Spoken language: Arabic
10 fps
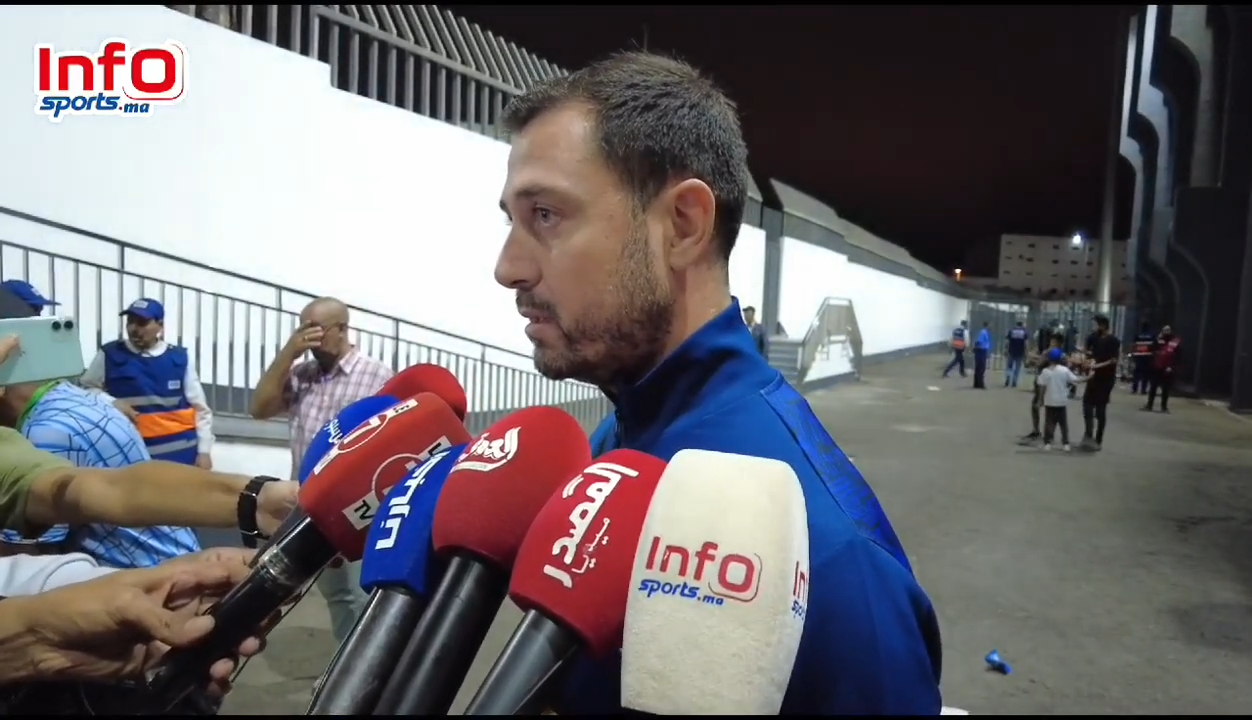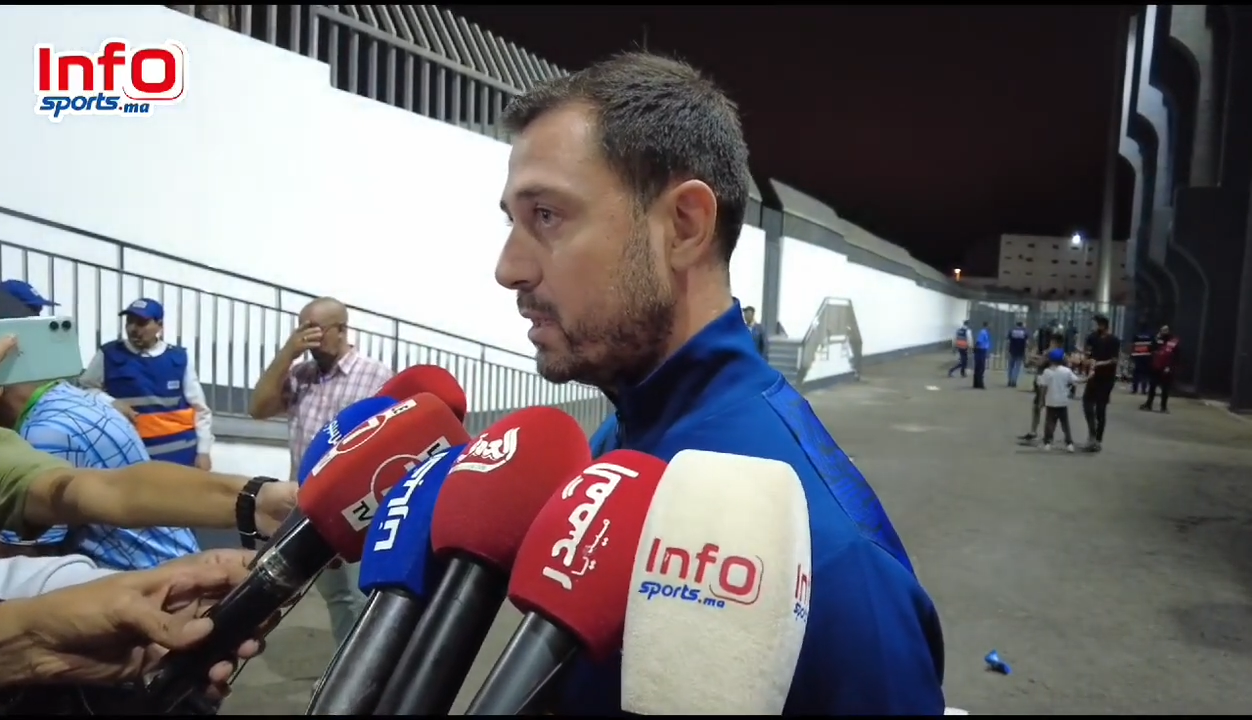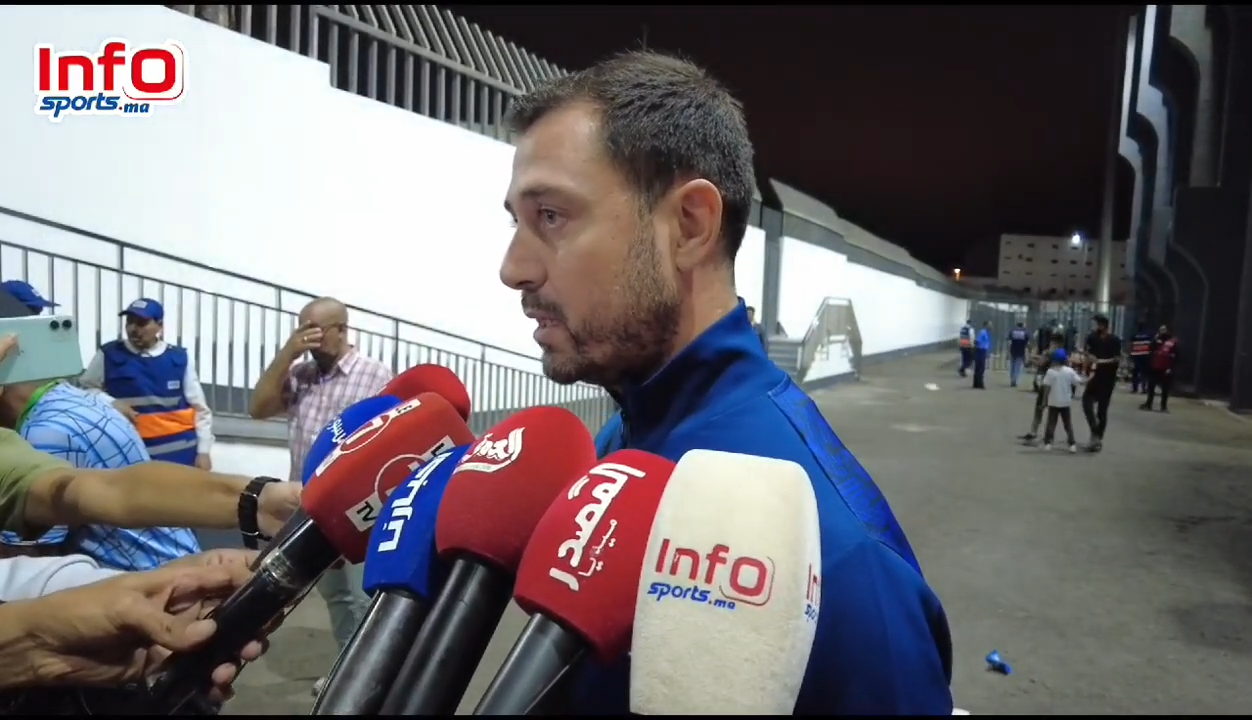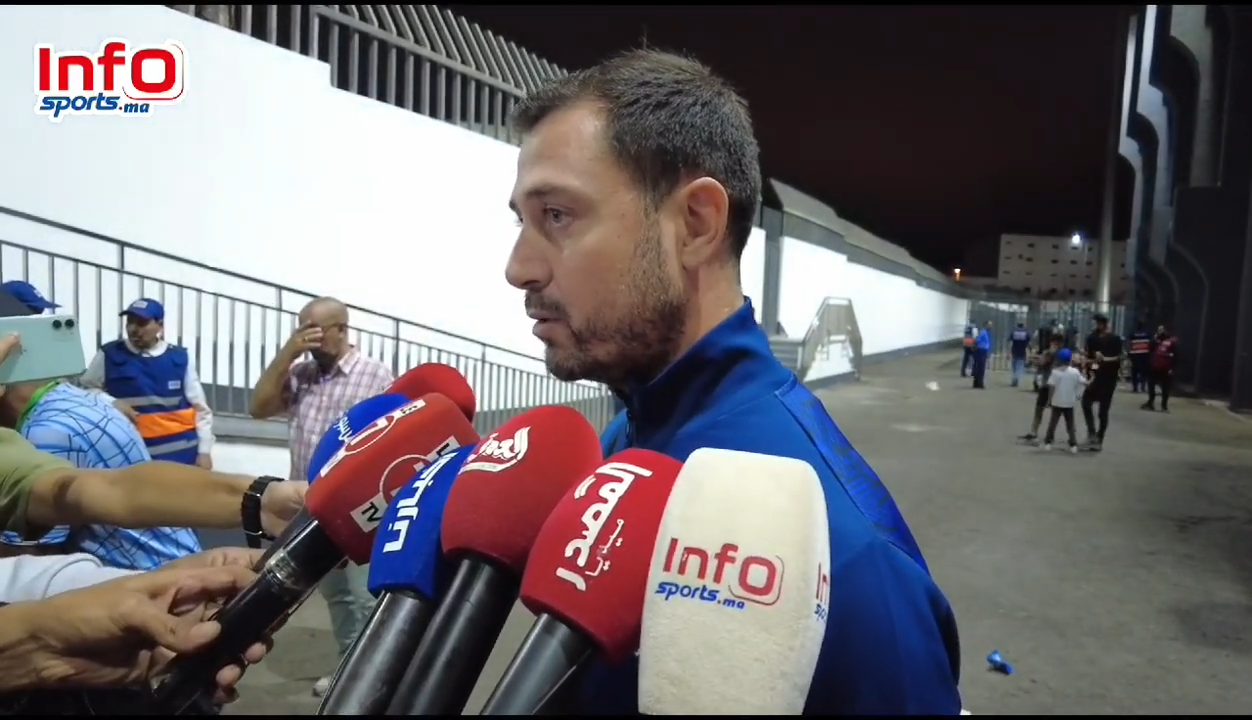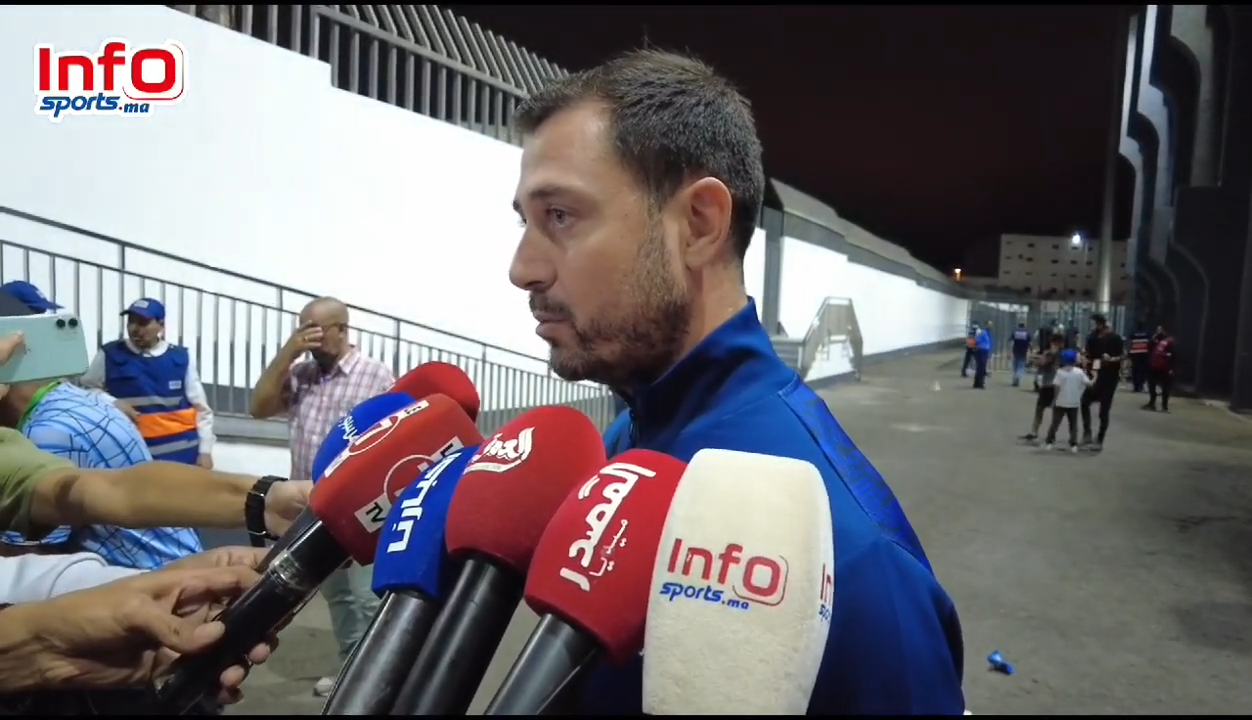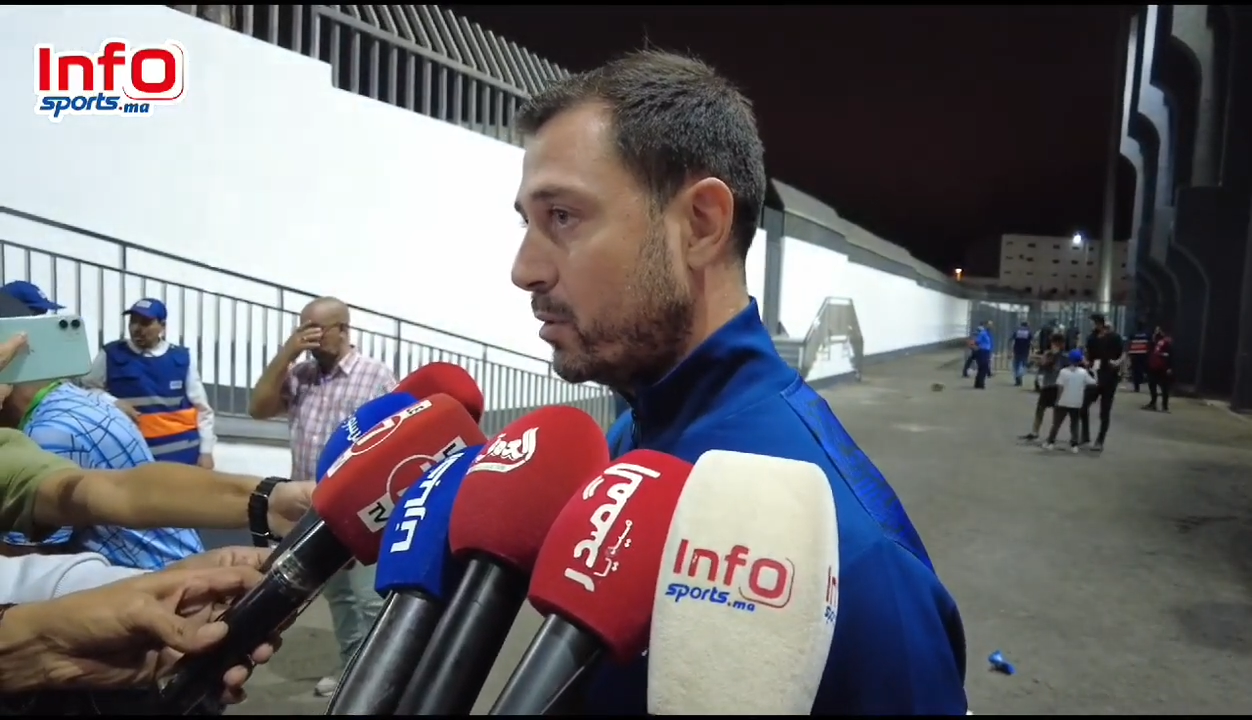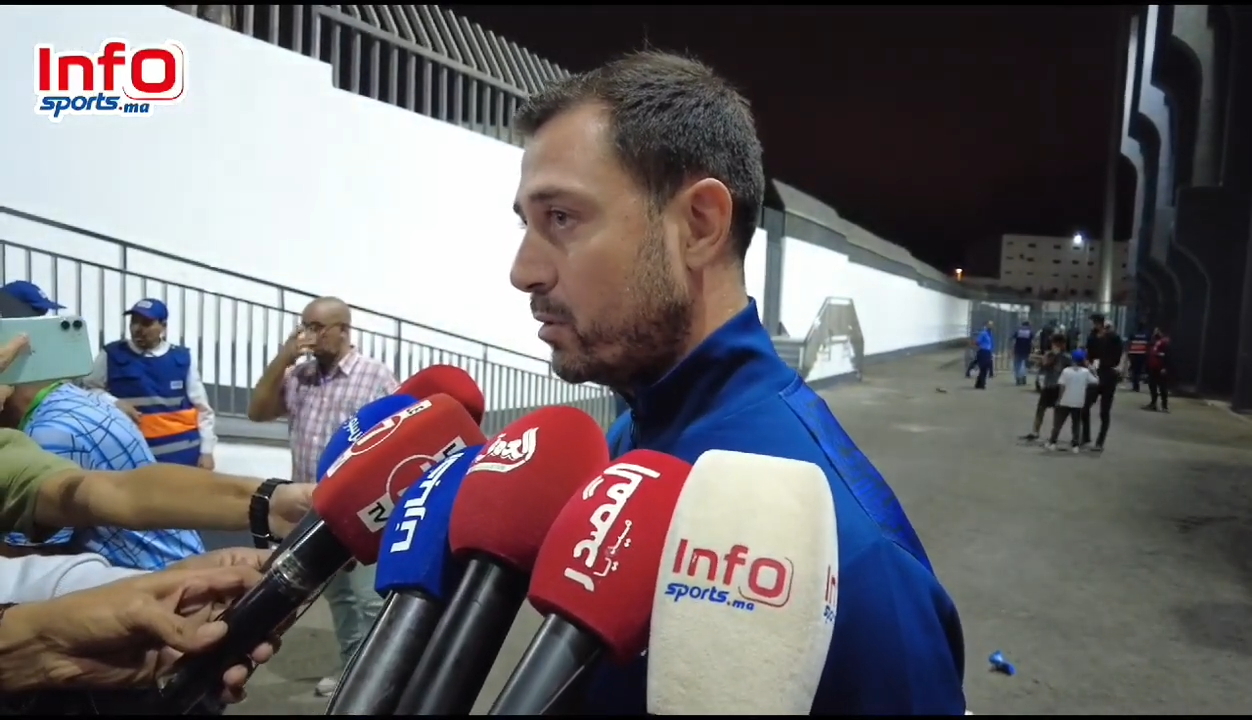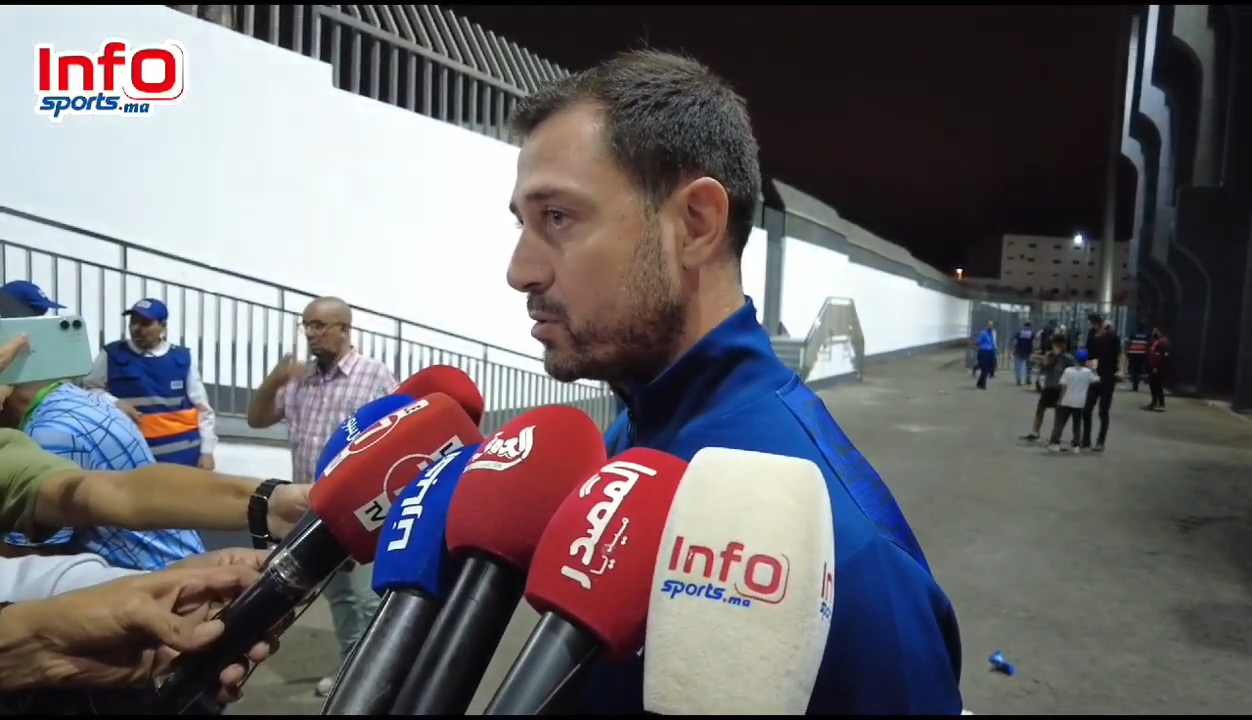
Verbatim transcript: ديريكتومون